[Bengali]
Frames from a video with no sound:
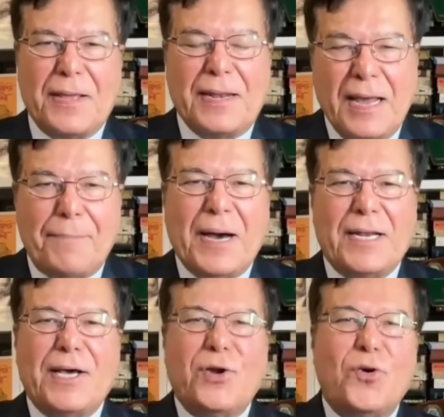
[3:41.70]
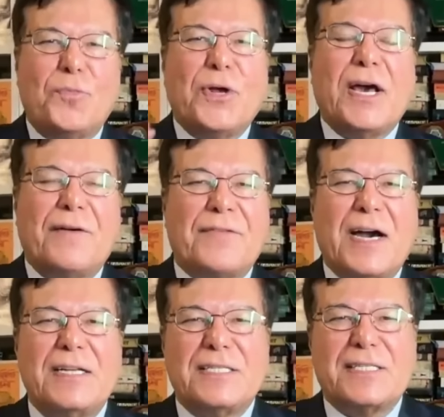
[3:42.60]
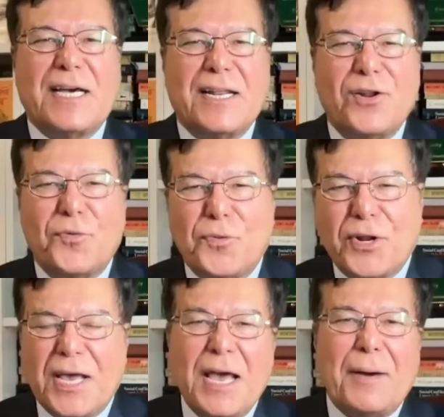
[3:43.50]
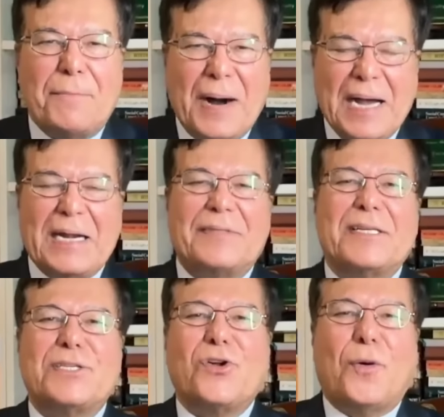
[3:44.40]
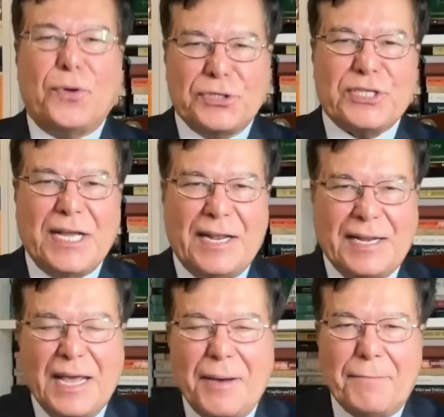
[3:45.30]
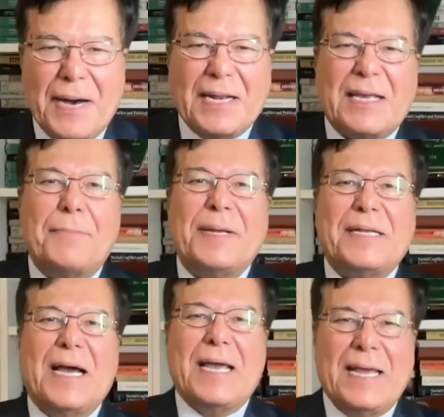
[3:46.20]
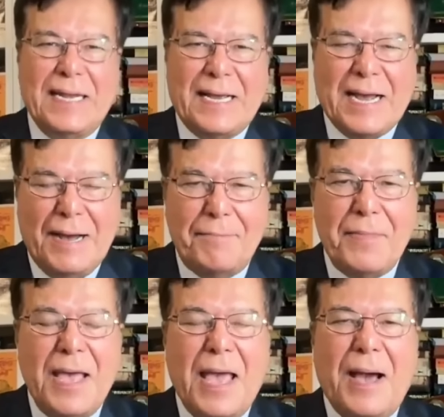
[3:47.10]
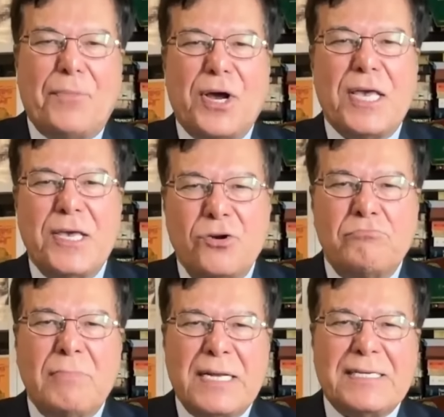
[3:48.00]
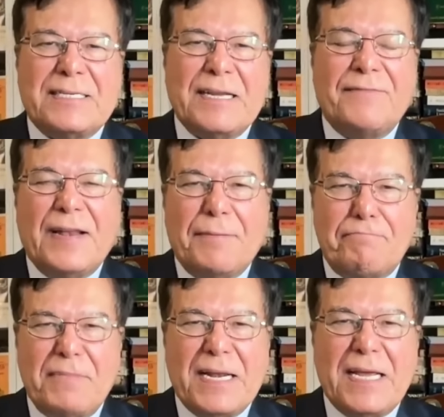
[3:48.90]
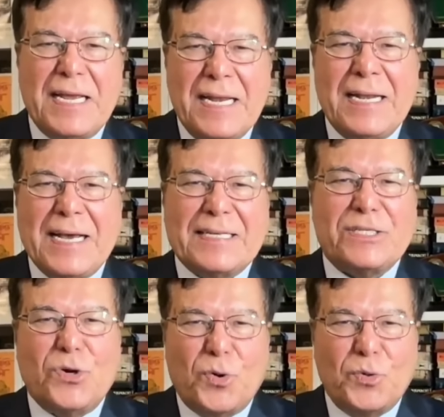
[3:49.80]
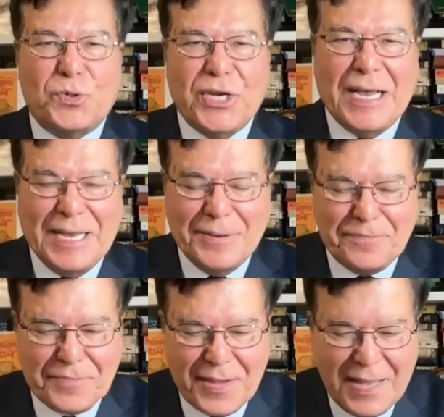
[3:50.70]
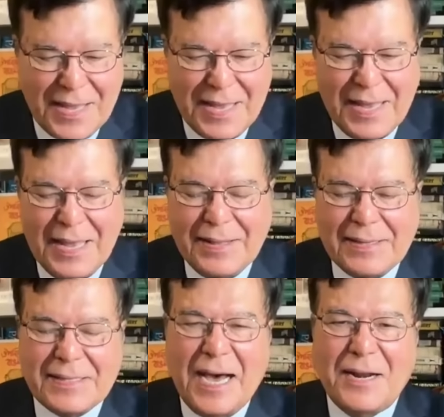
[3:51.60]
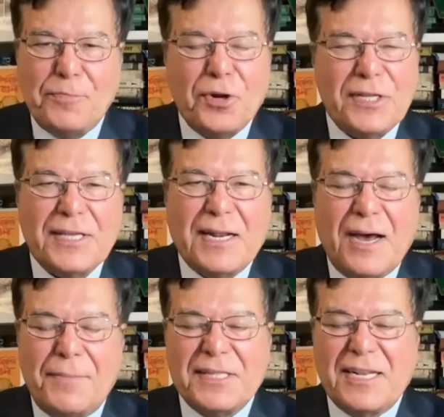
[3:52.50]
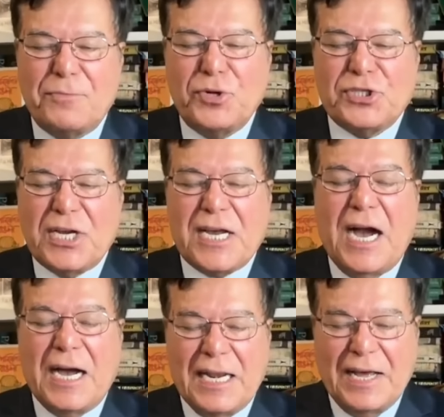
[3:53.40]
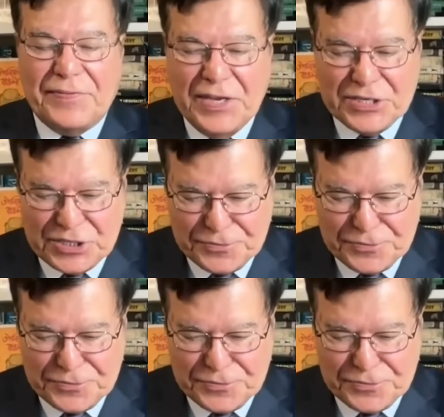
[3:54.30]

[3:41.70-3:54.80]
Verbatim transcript: নেপালেরও উপরে আফগানিস্তানের উপরে বাংলাদেশের অবস্থান পার ক্যাপিটা ইনকাম এবং হিউম্যান ডেভেলপমেন্ট ইন্ডেক্স অনুযায়ী তারপরে তারা আমাদের বলছে কাংলাদেশ